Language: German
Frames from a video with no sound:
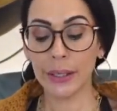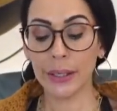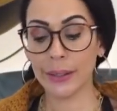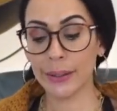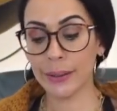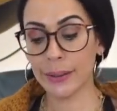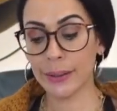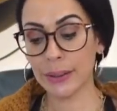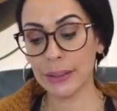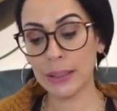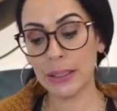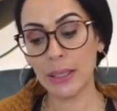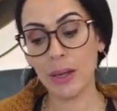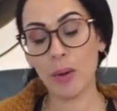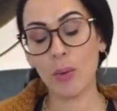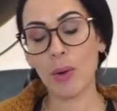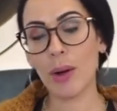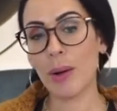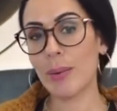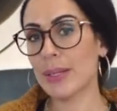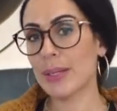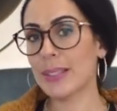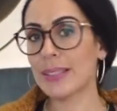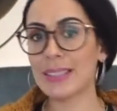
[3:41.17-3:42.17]
Äh, genau,
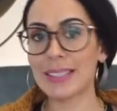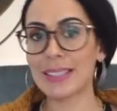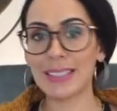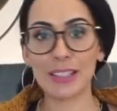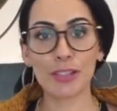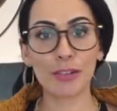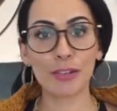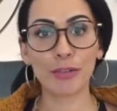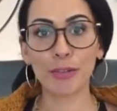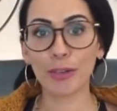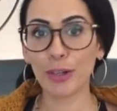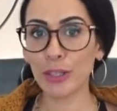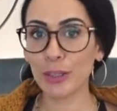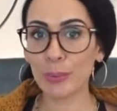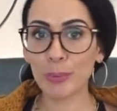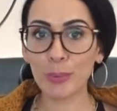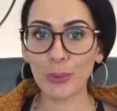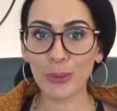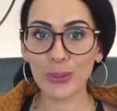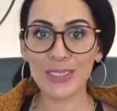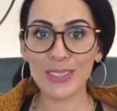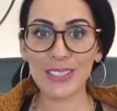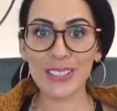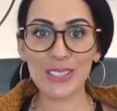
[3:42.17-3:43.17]
aber es ist voll die
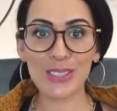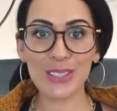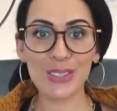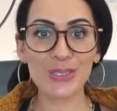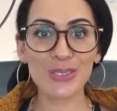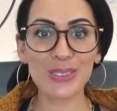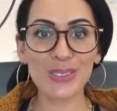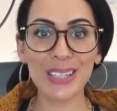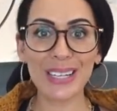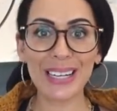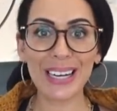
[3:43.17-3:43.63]
Prozedur.